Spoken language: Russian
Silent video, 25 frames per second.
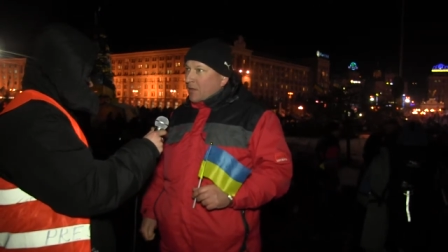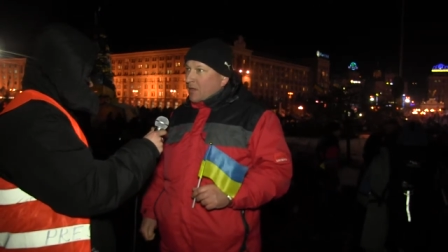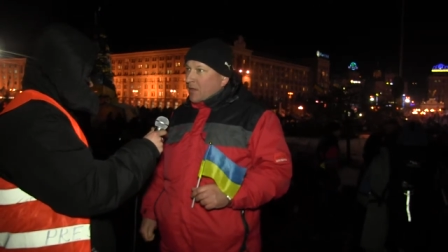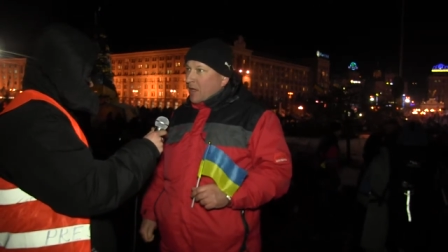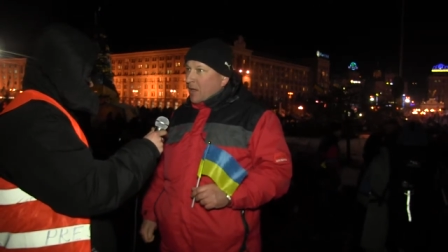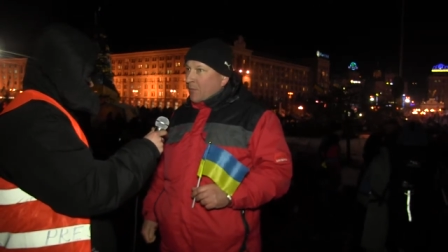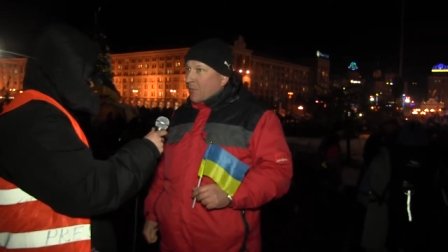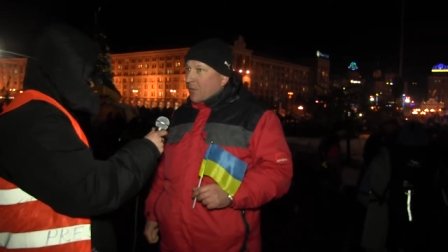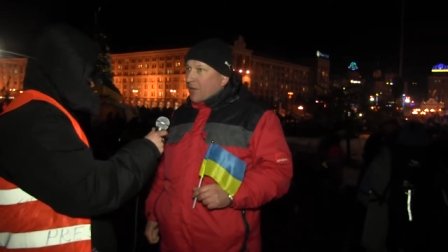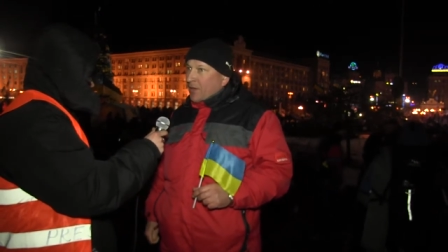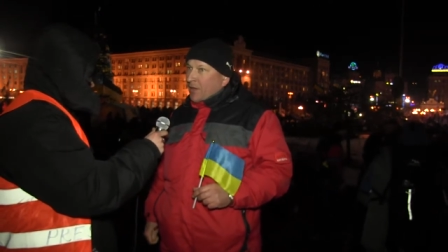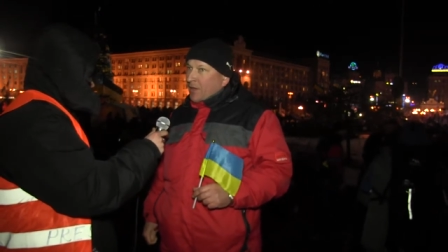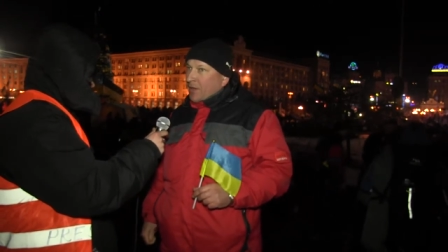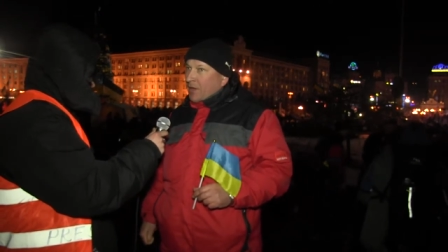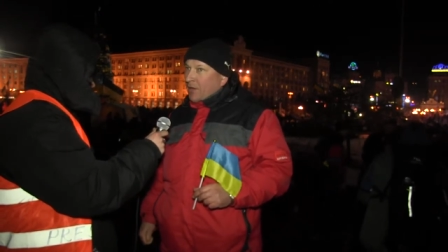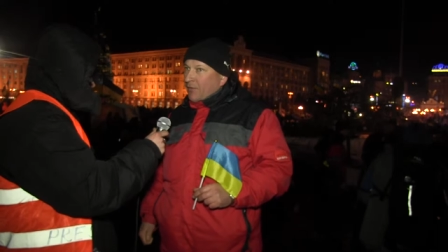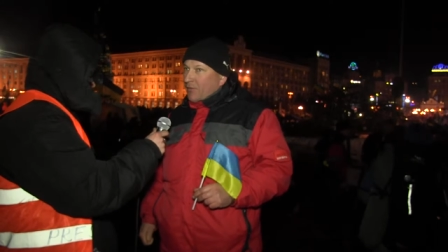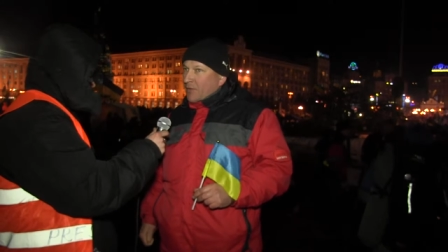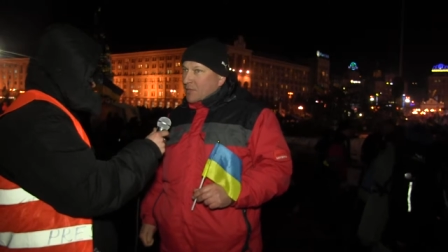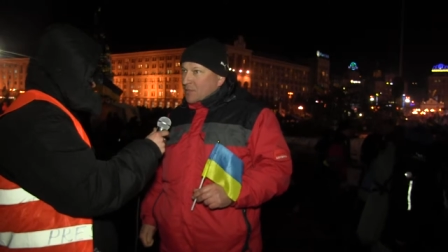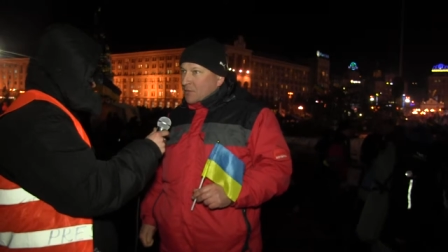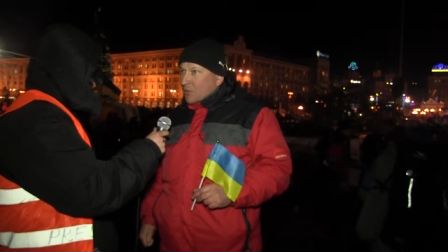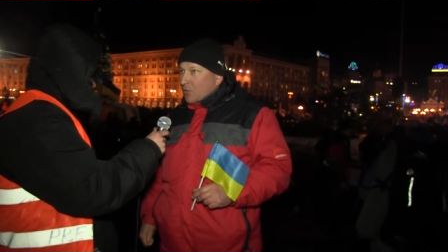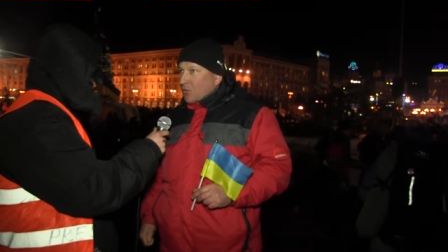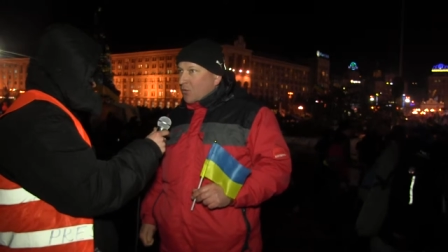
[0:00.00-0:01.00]
как по
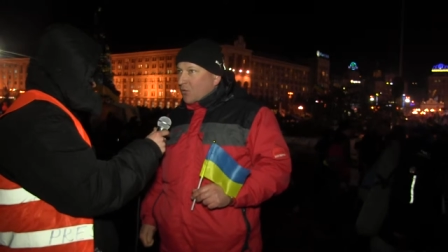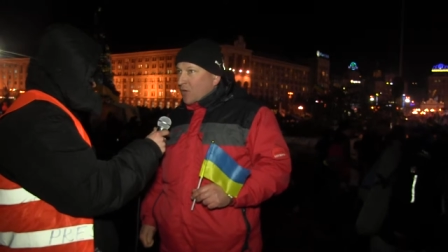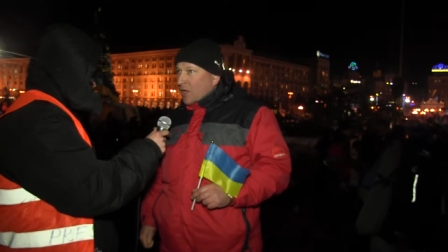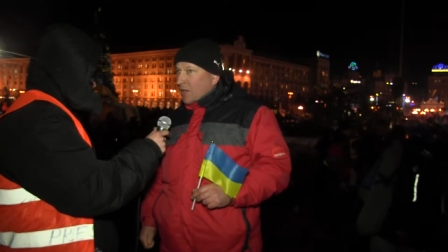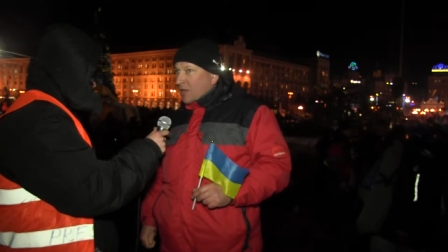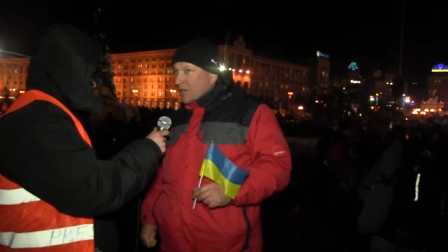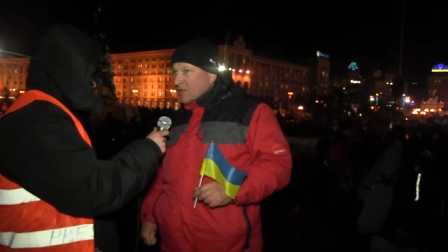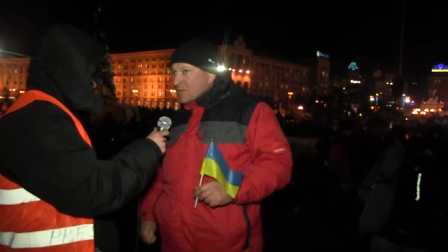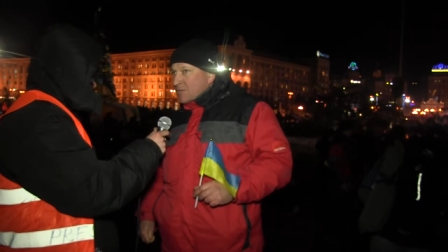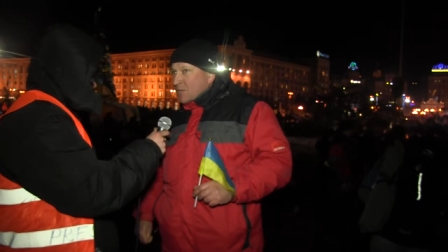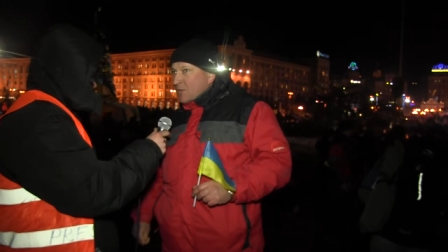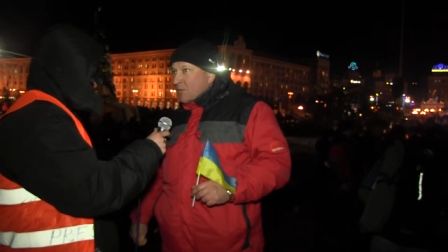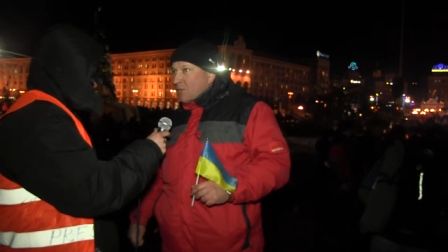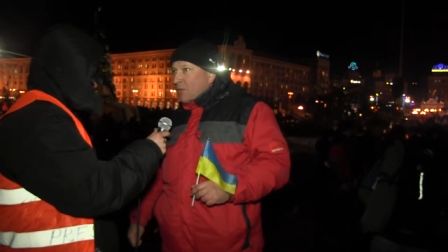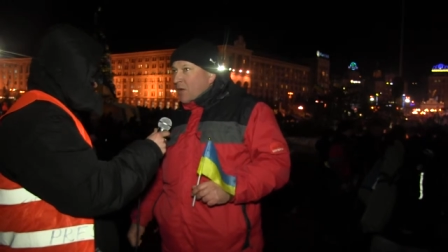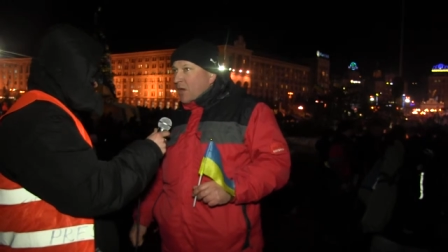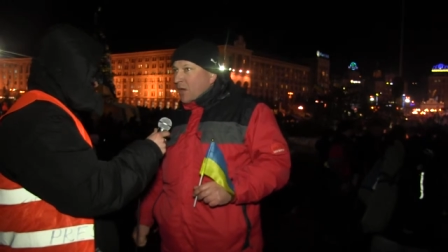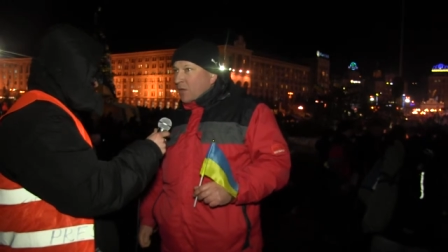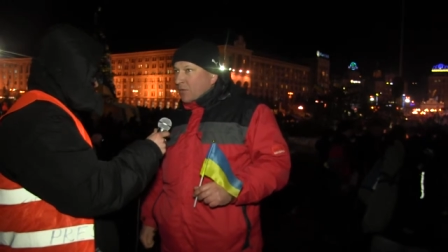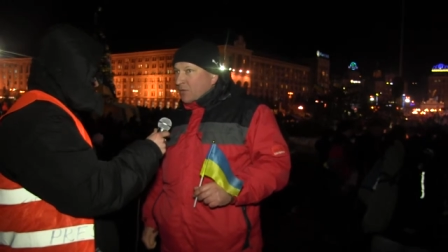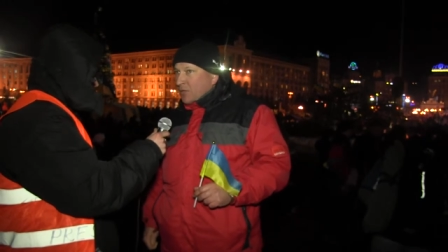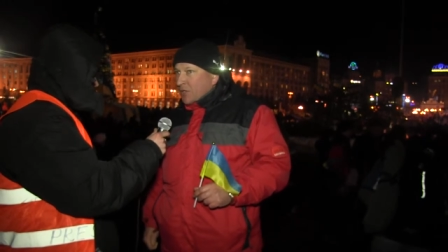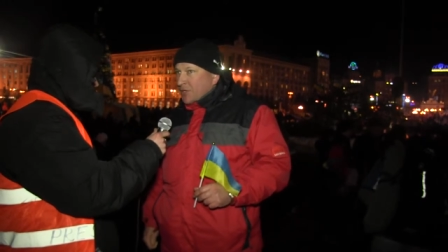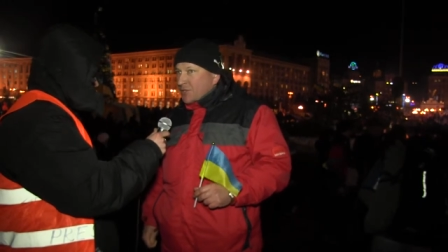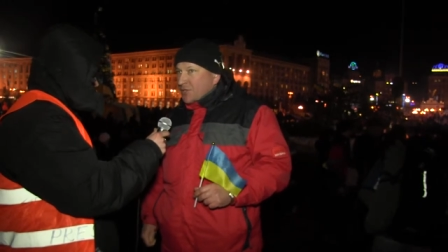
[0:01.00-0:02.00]
телевизору, как
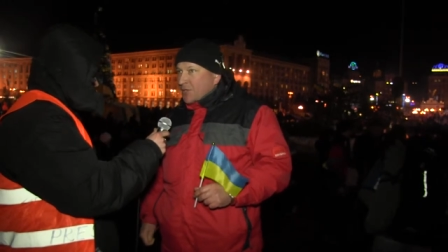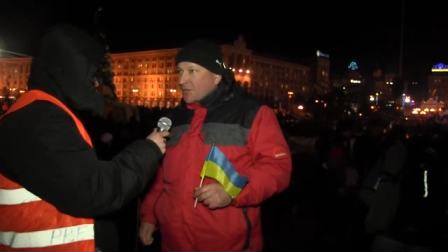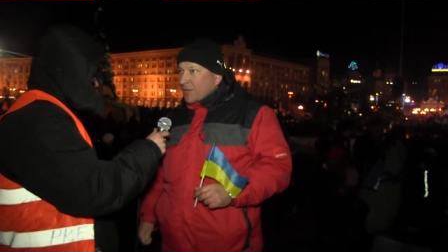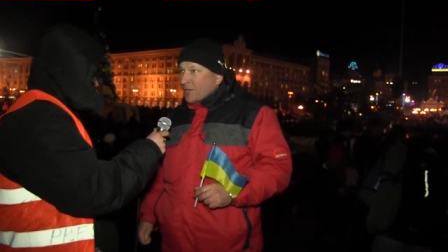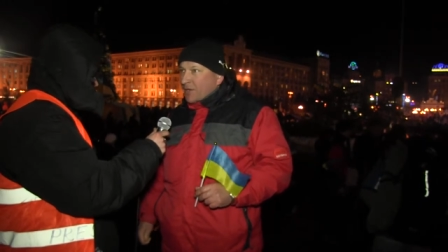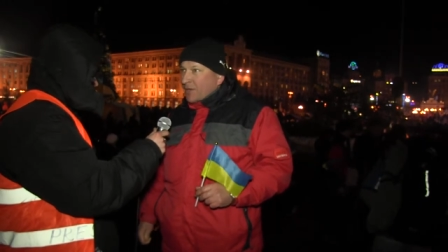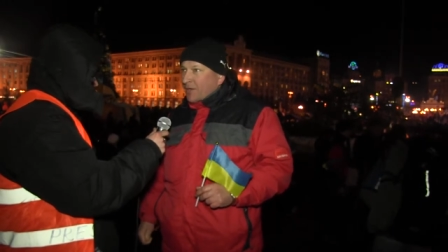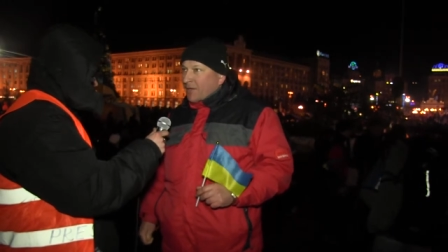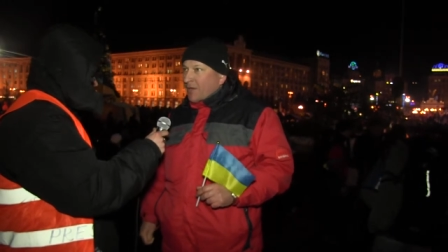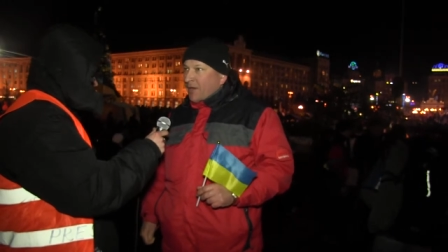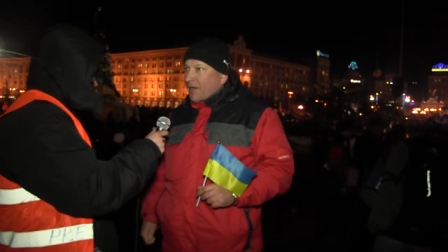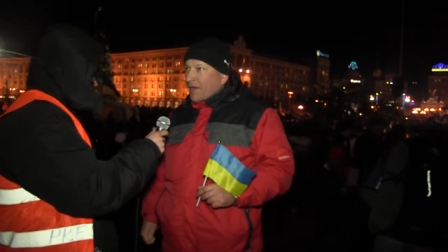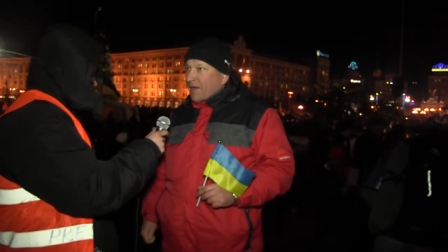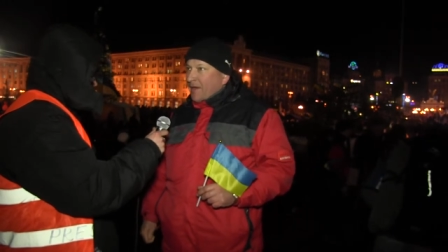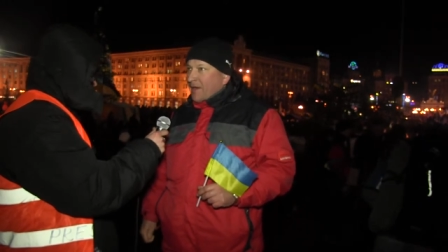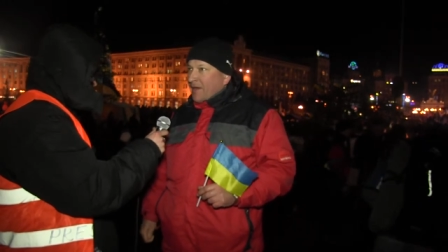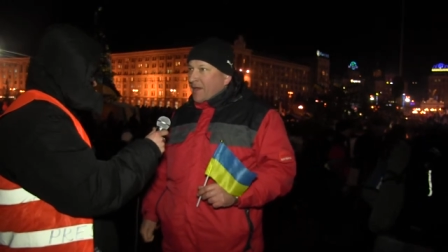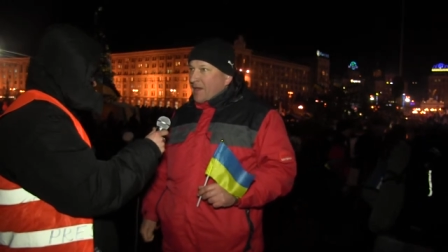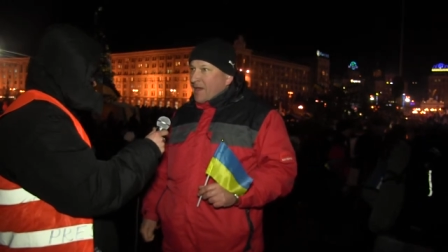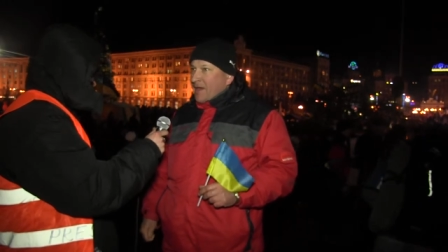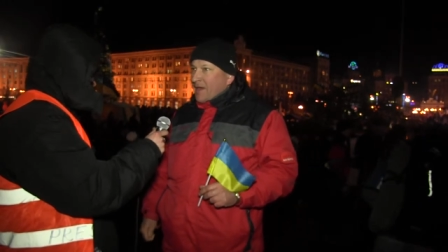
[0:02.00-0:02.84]
избивают наших детей.